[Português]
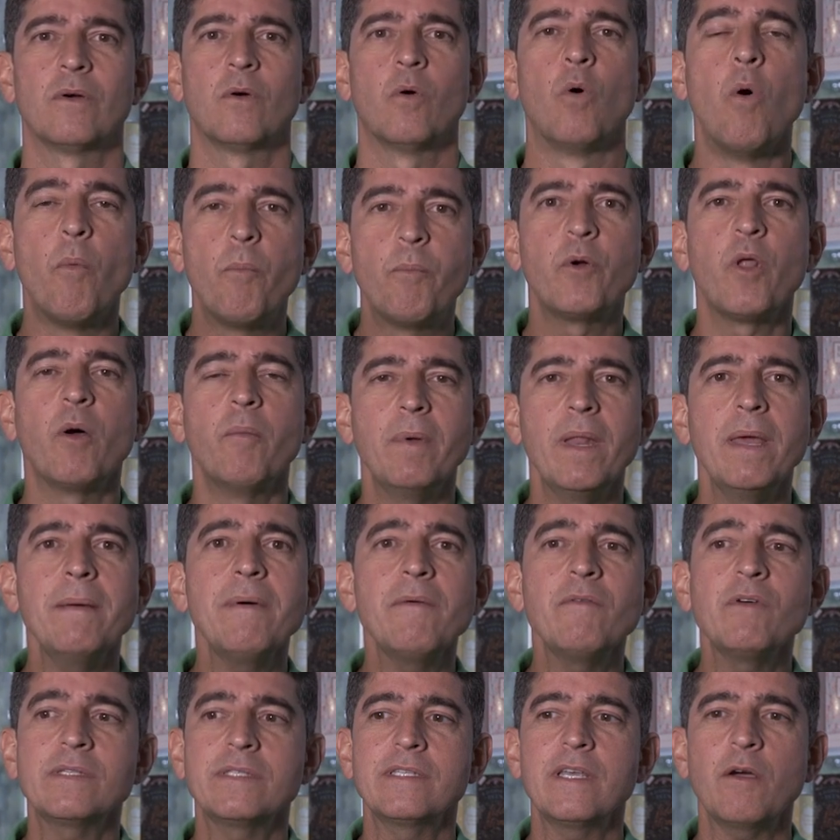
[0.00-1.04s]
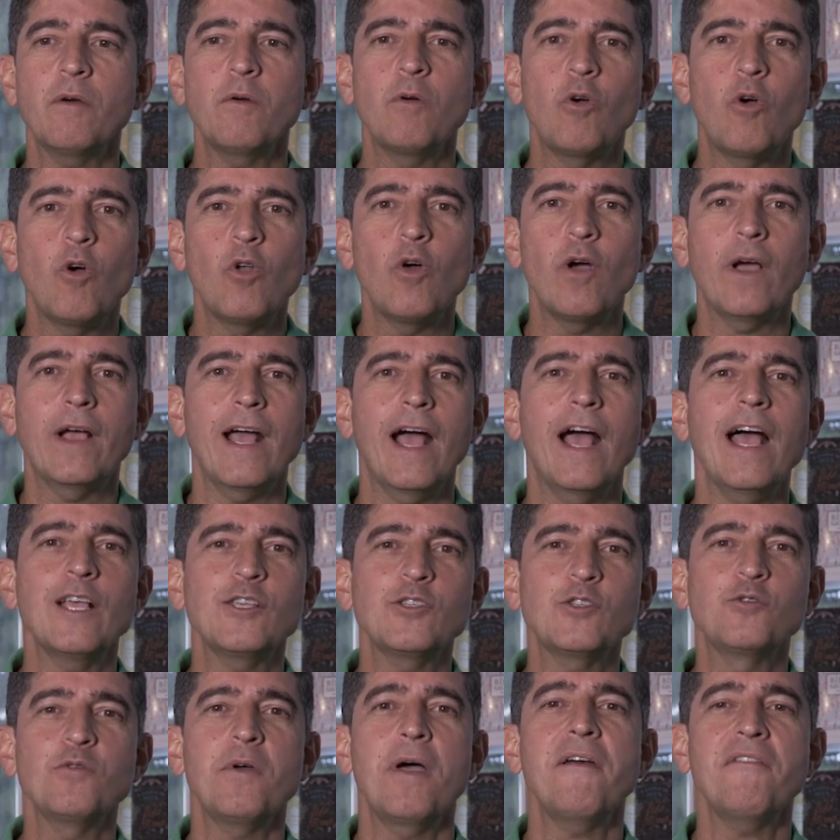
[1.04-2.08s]
O problema é você colocar a
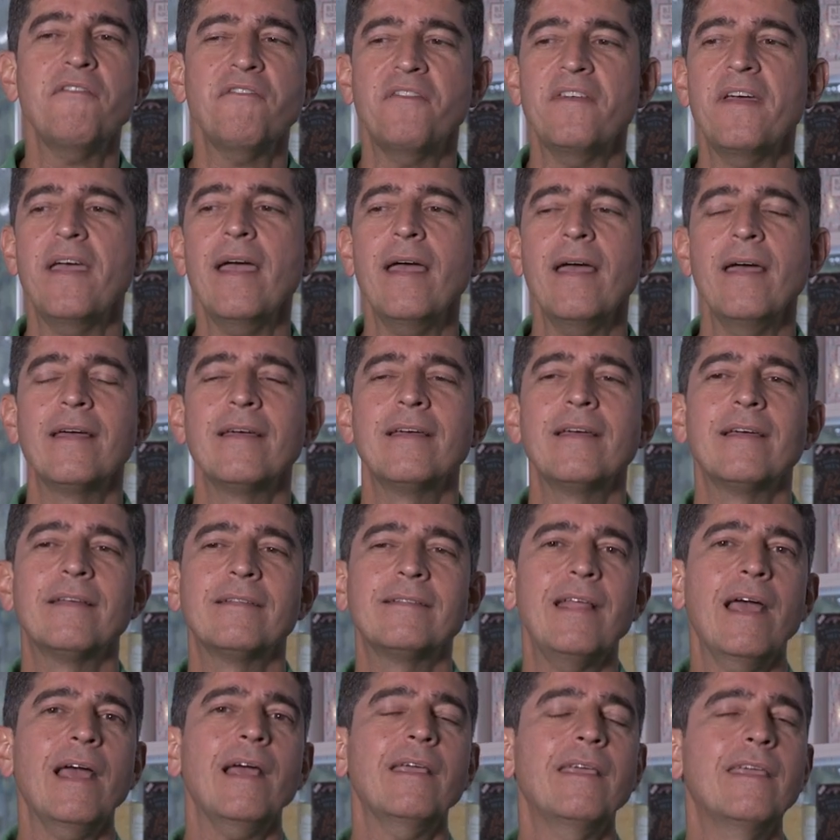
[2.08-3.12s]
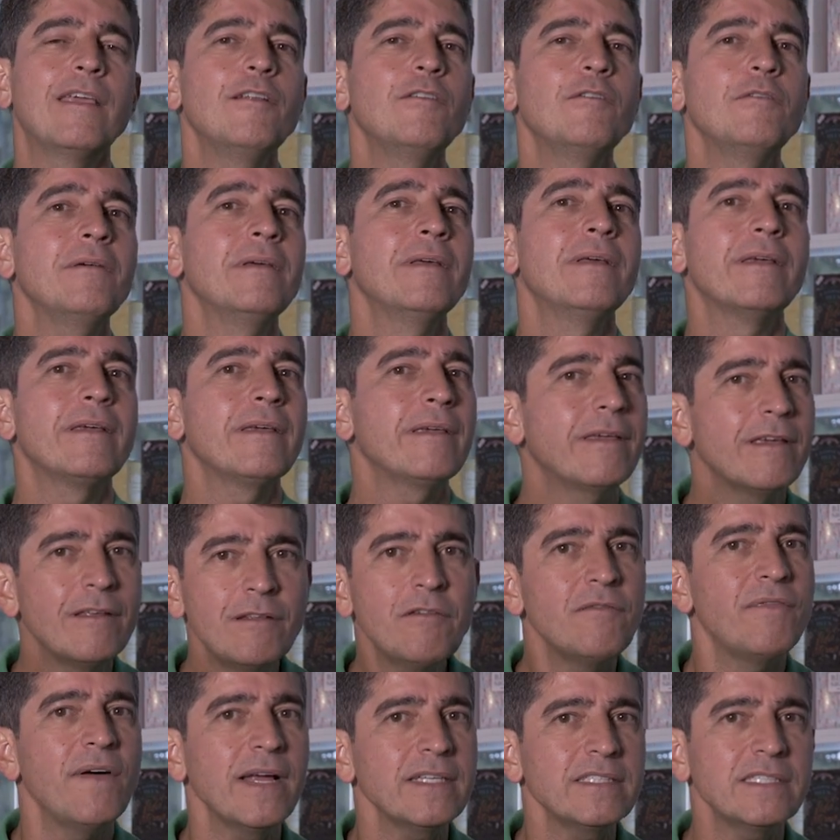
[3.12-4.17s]
sua fé naquilo que
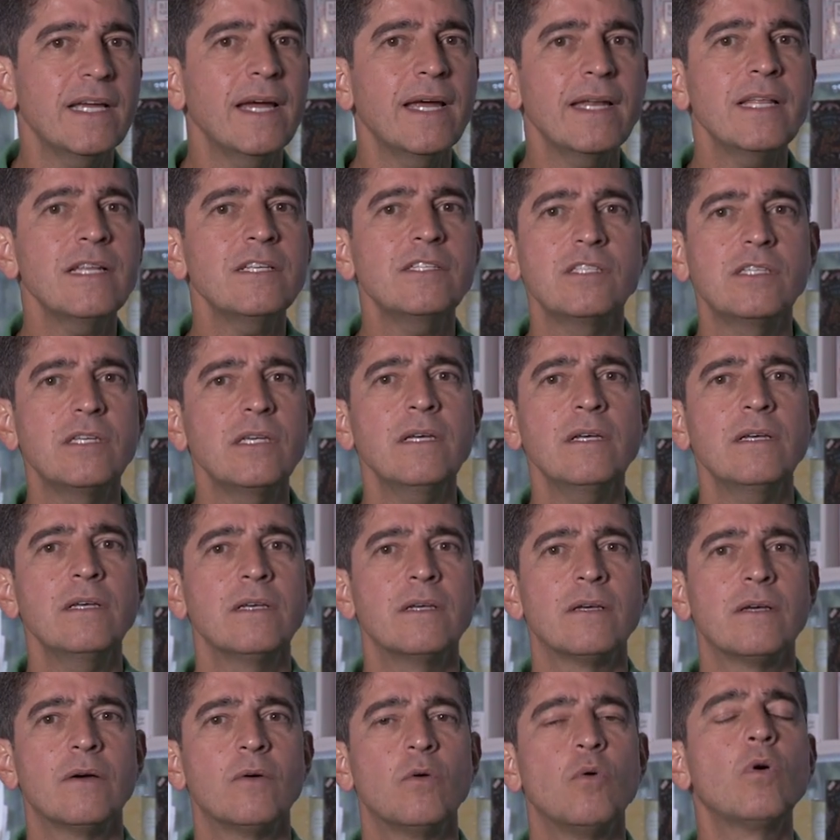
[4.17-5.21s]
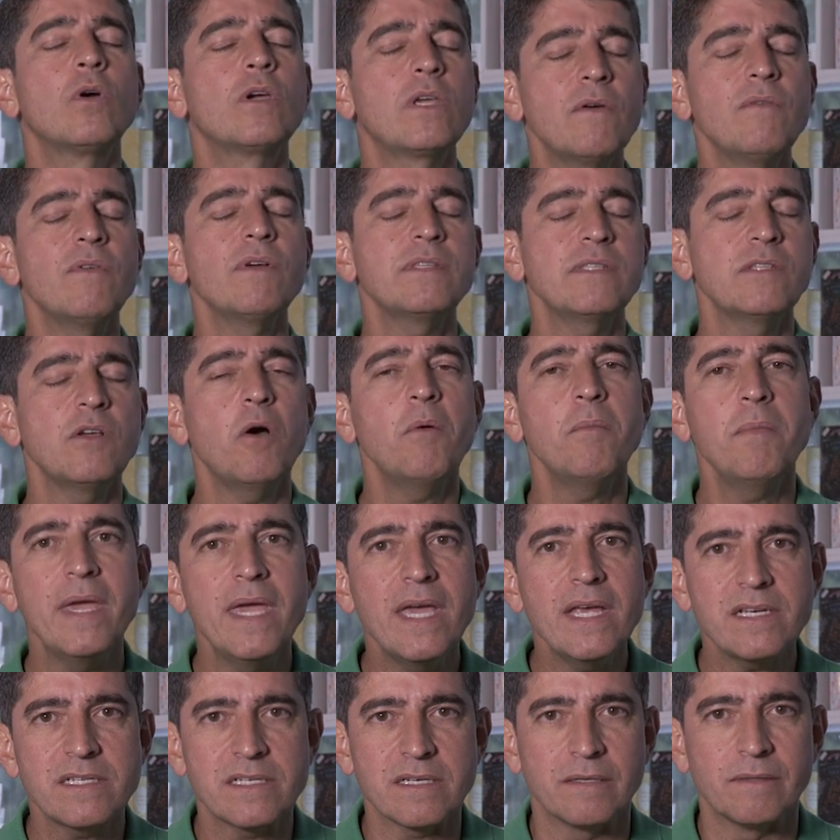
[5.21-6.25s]
não vai te garantir o que você
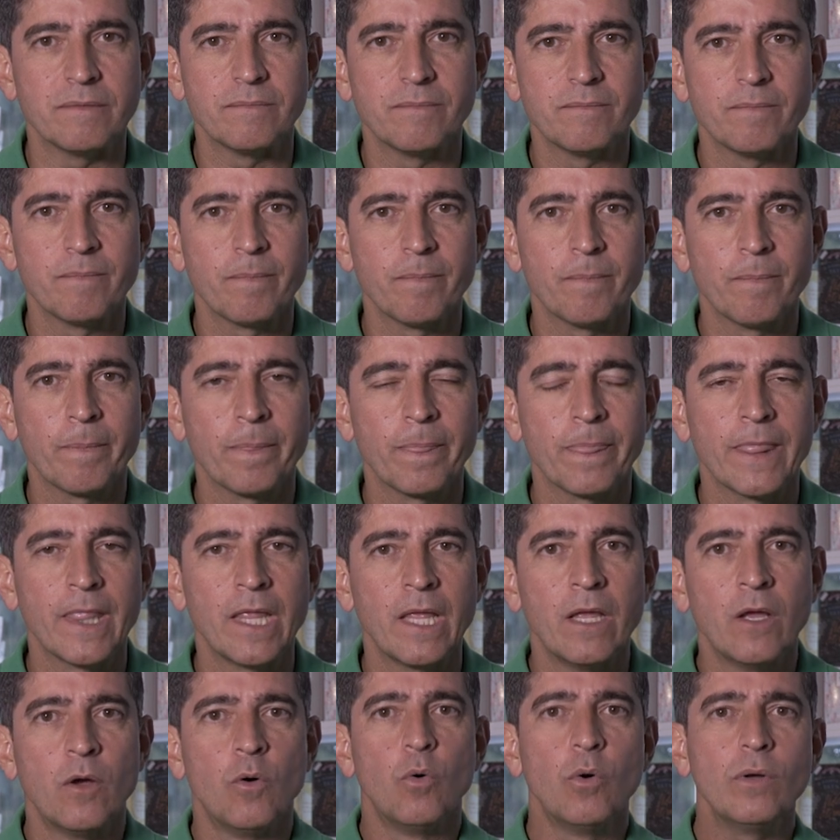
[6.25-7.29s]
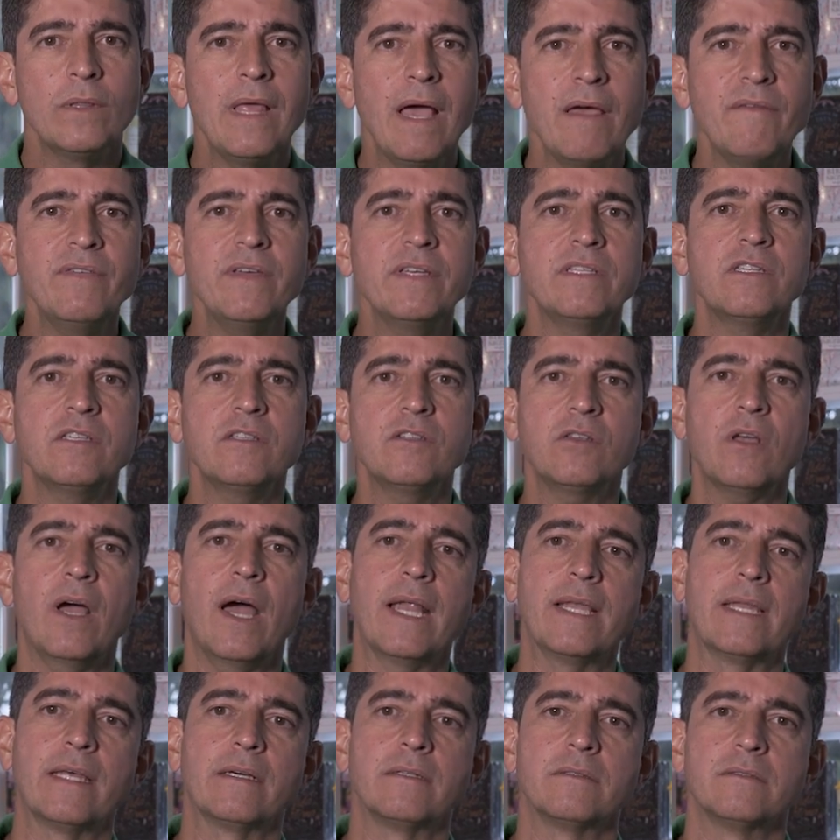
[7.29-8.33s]
almeja. O Davi diz:
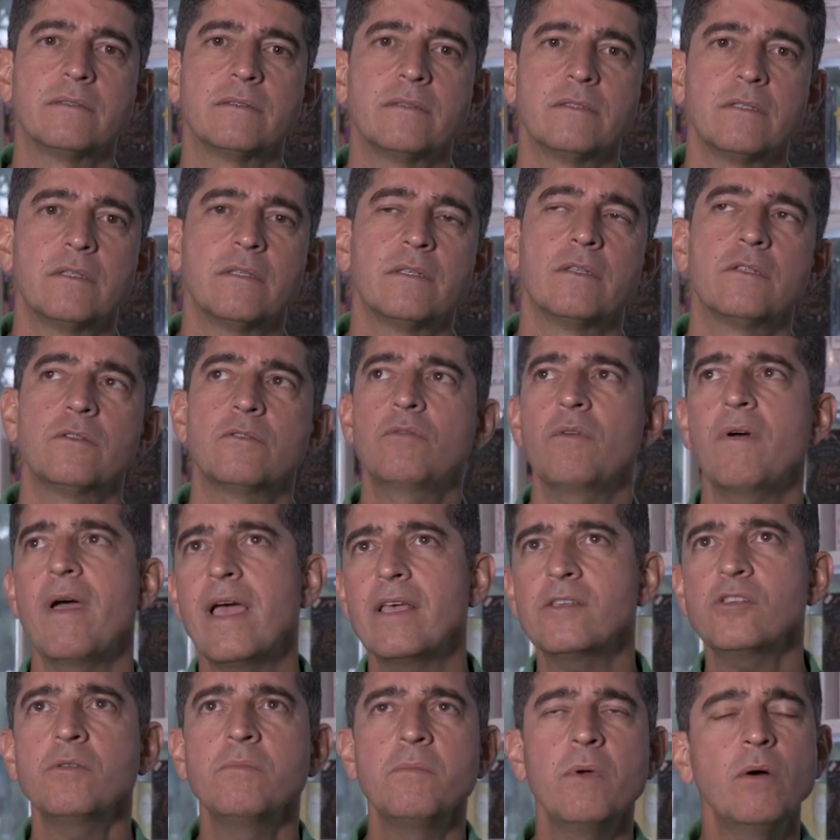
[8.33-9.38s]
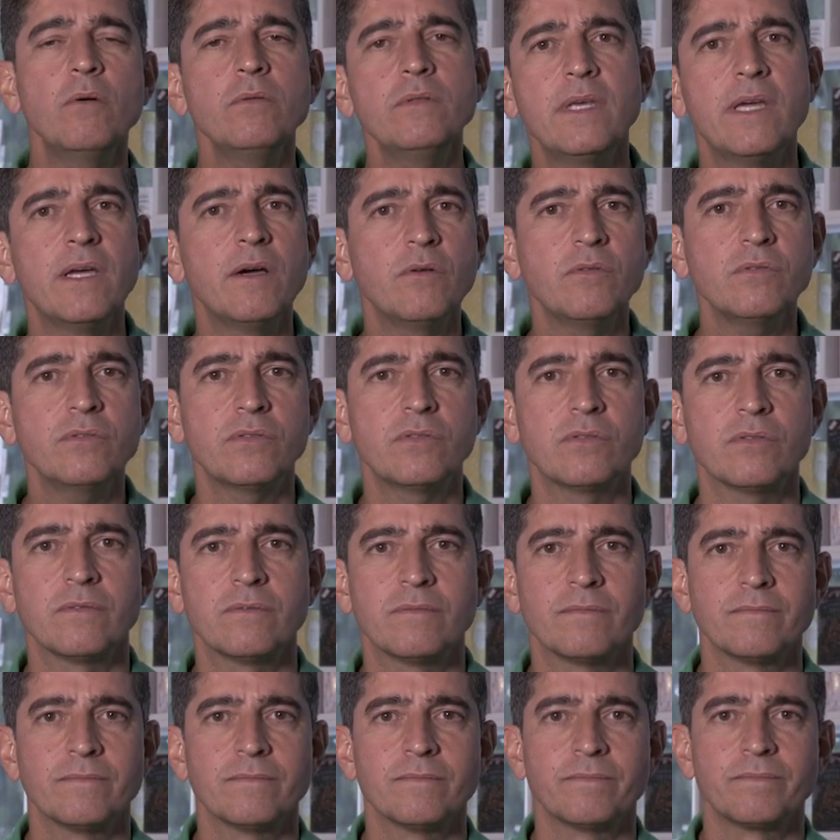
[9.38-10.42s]
Olha, tu és o meu Deus.
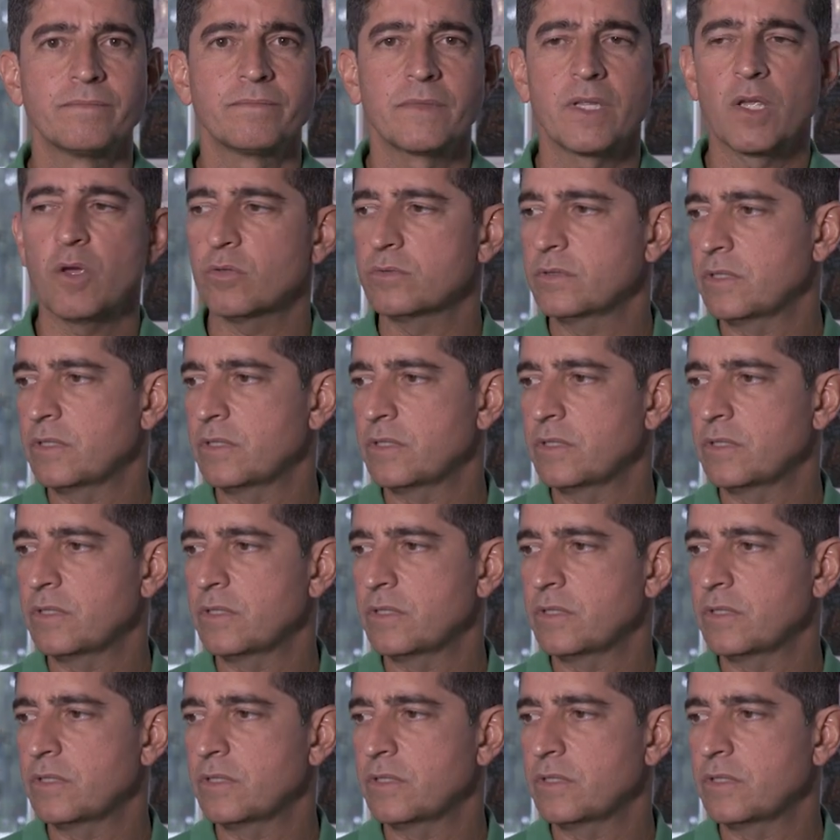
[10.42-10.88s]
Eu